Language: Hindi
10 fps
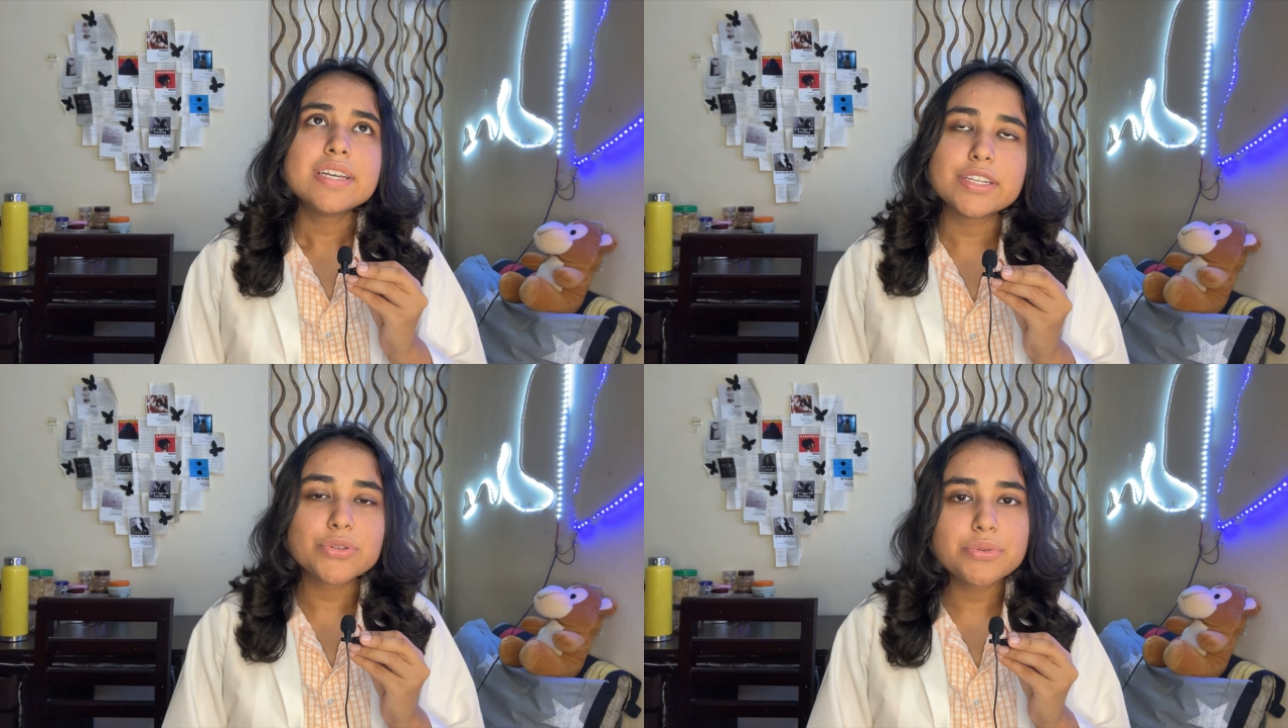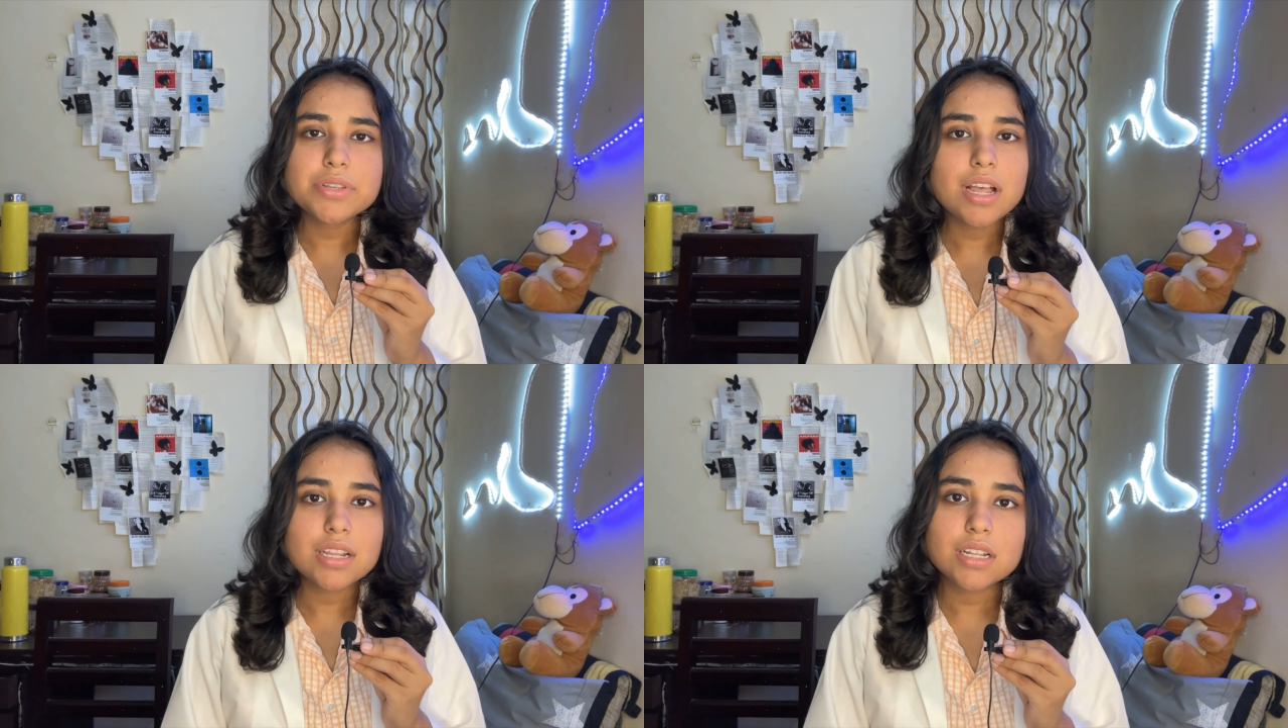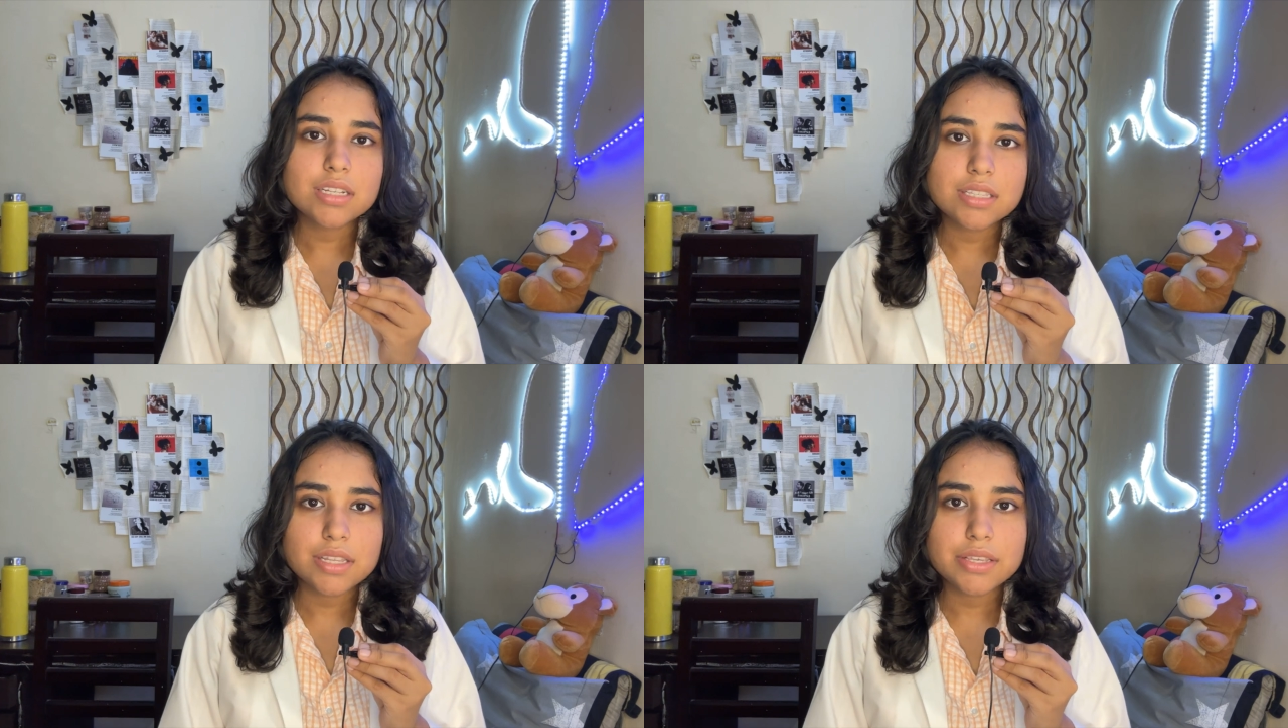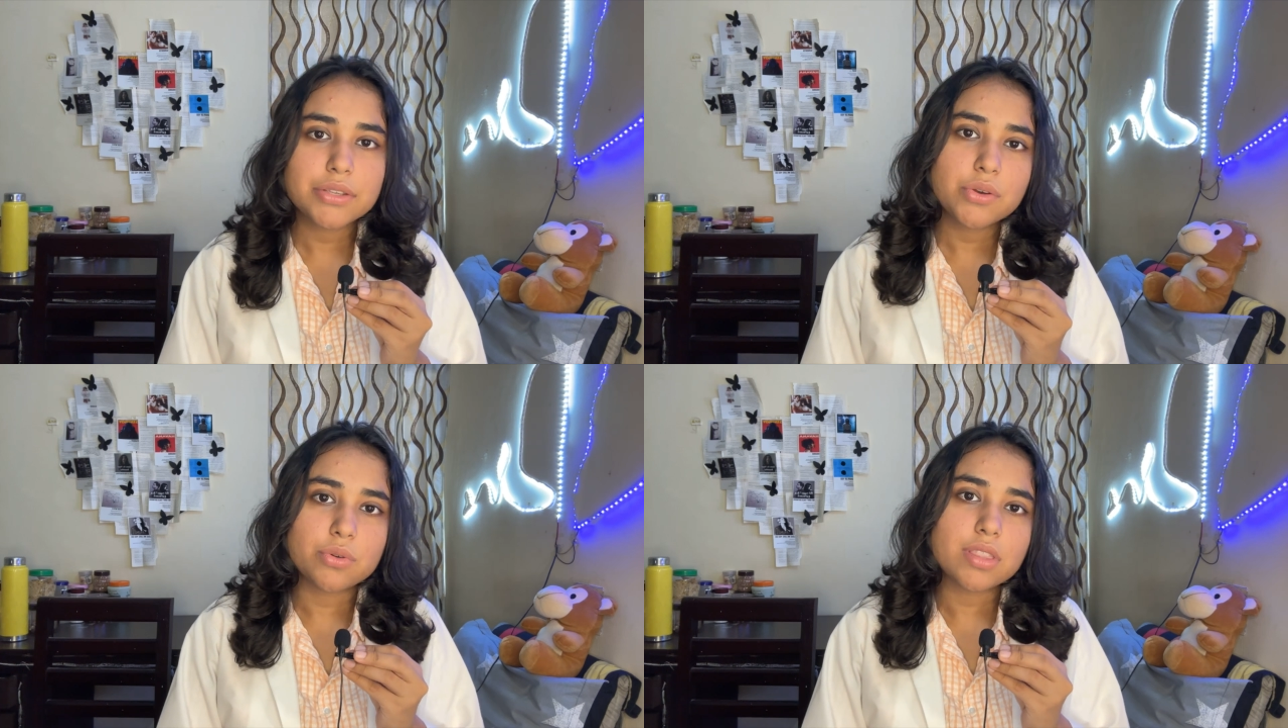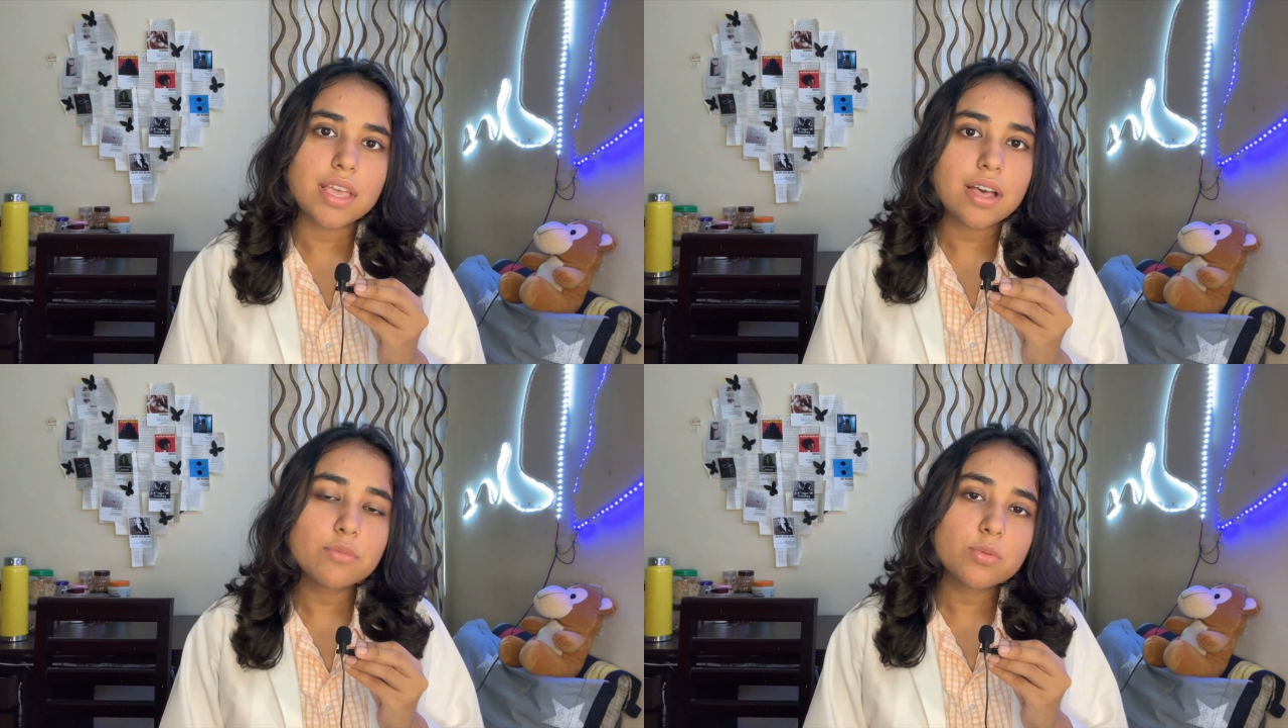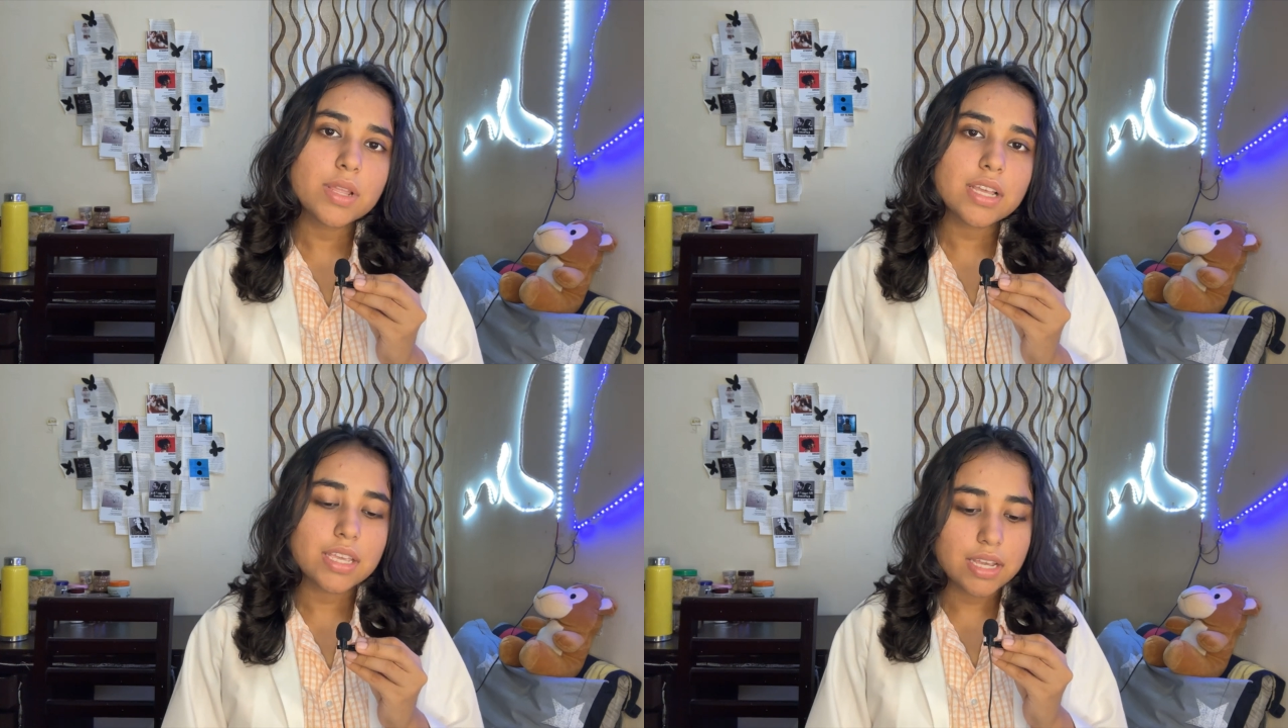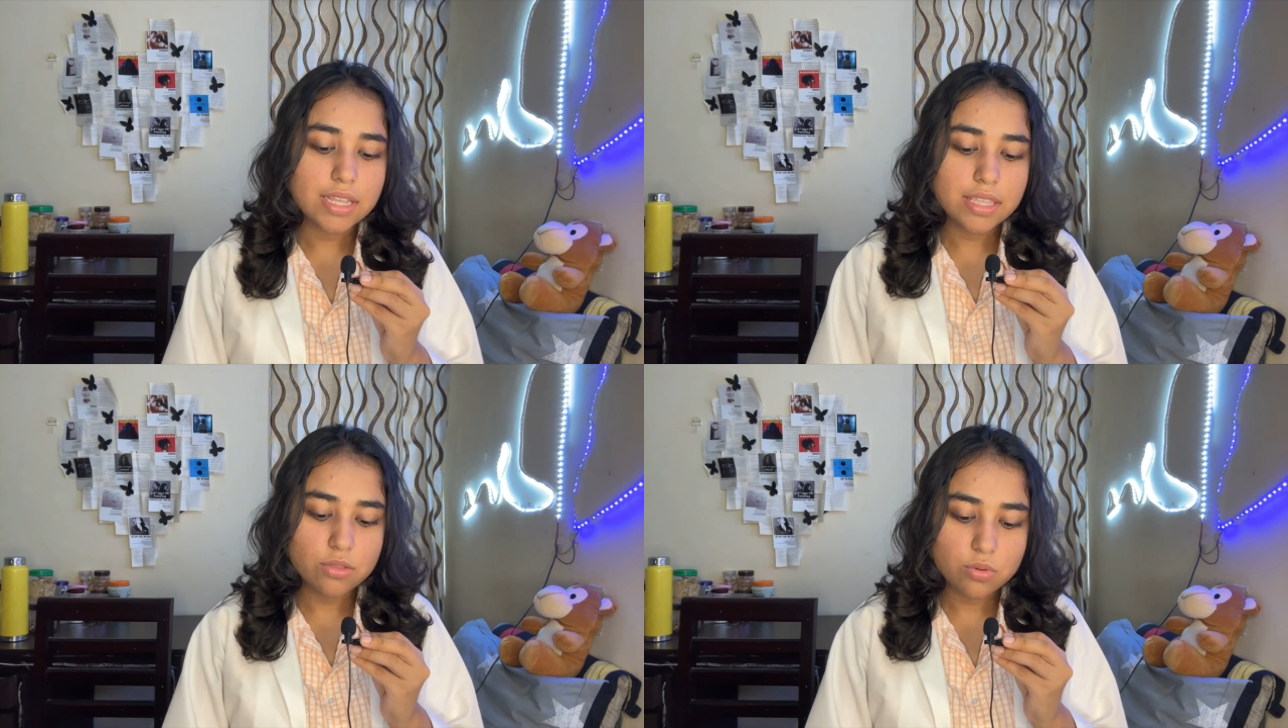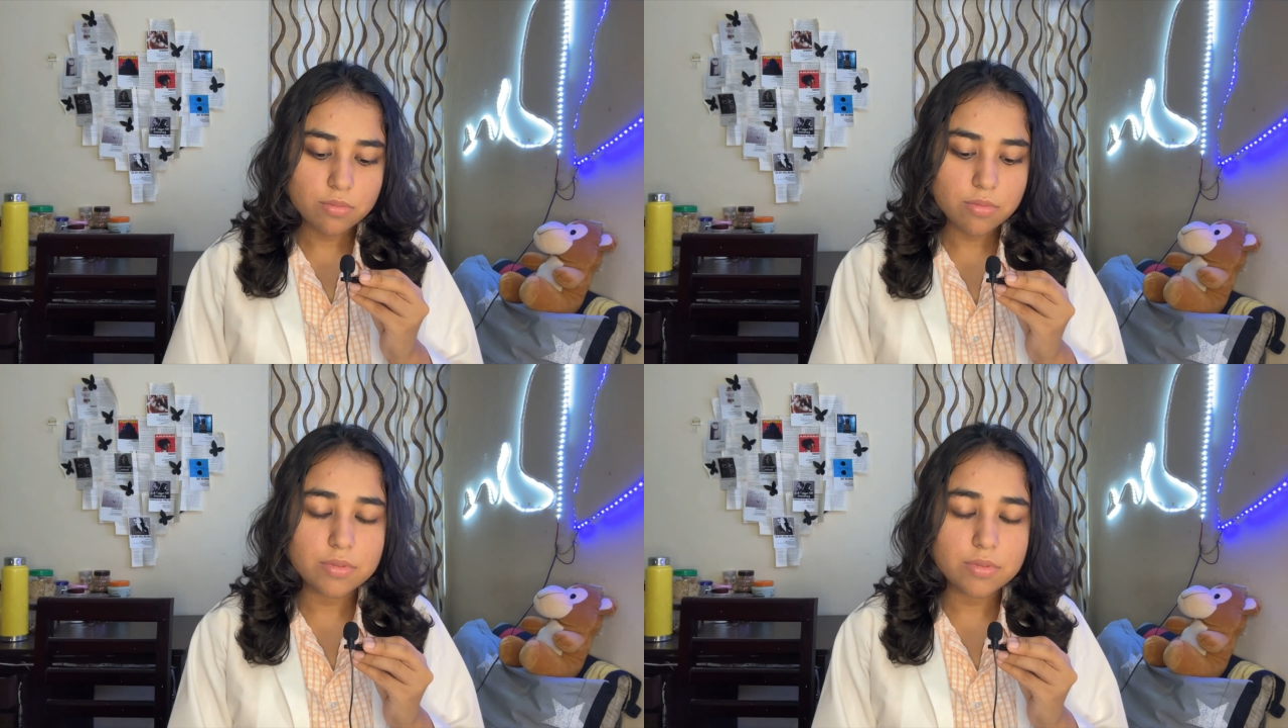इश्यूज़ ना अलग अलग तरीके के होते हैं अब तुम्हें लगेगा कि तुम